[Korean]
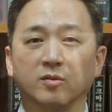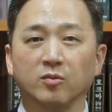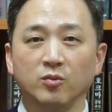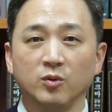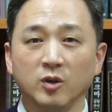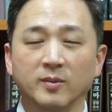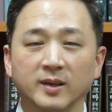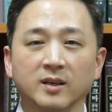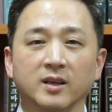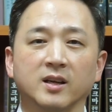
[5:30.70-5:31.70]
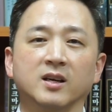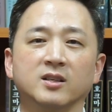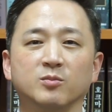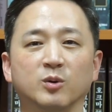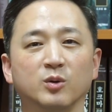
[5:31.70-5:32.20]
위험하다
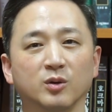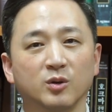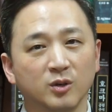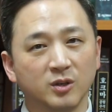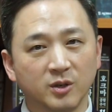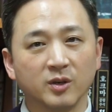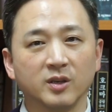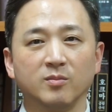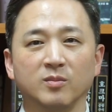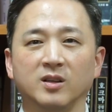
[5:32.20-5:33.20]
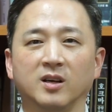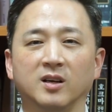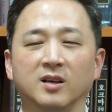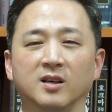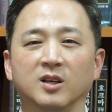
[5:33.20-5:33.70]
얘기하시면 그걸 느껴야
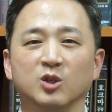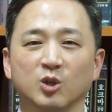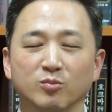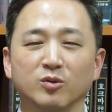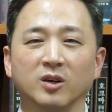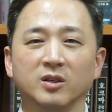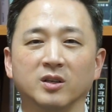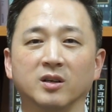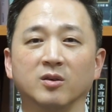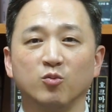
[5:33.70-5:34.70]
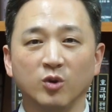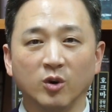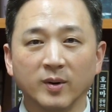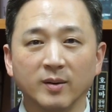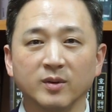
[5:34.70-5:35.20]
됩니다. 전문가들이
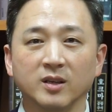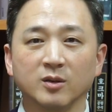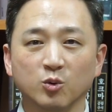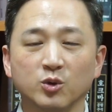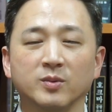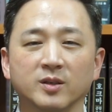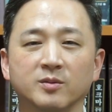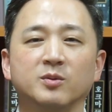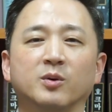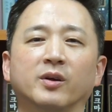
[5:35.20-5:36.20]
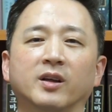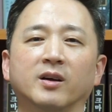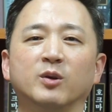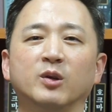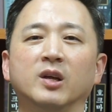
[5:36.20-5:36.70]
위험합니다 조심하십시오
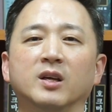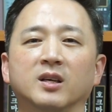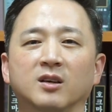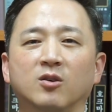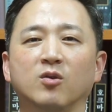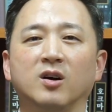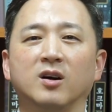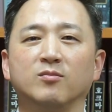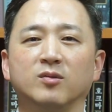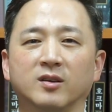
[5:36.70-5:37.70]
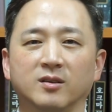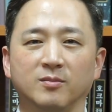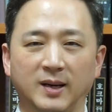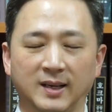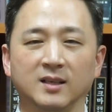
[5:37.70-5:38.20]
얘기하면 이 건강한
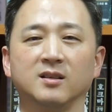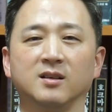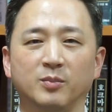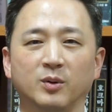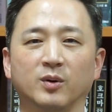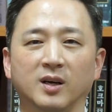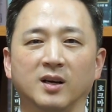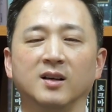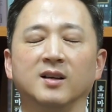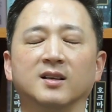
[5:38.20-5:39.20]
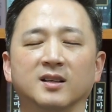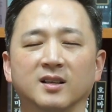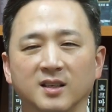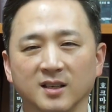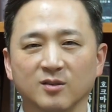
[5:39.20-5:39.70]
불안을 받아들일 필요가
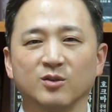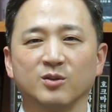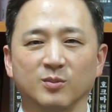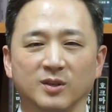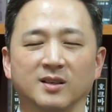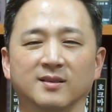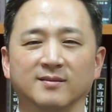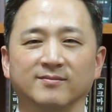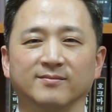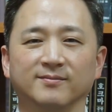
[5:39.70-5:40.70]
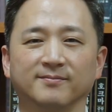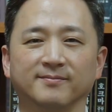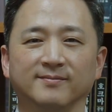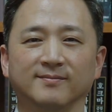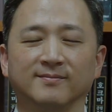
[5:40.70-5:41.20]
있다는
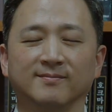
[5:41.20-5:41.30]
것입니다.